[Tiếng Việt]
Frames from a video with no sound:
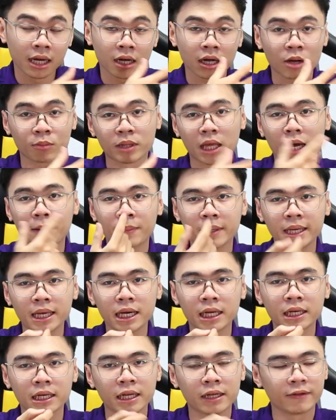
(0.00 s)
không thể hợp lý
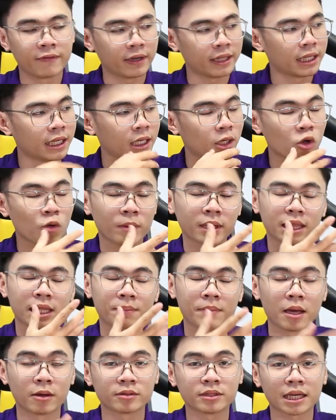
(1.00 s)
hơn vậy thì cùng mình
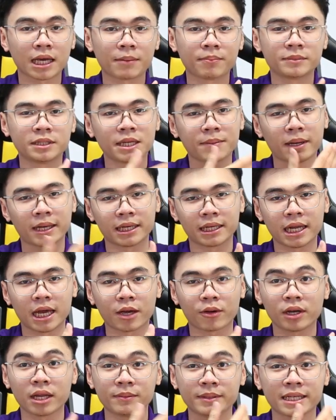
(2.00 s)
tìm hiểu xem chiếc màn hình này
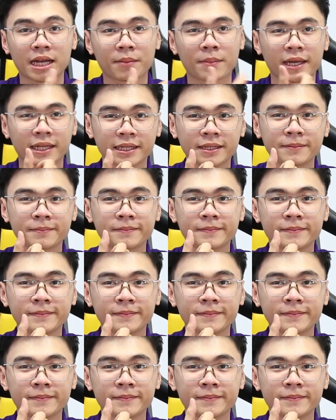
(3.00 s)
có điểm gì đặc biệt nhé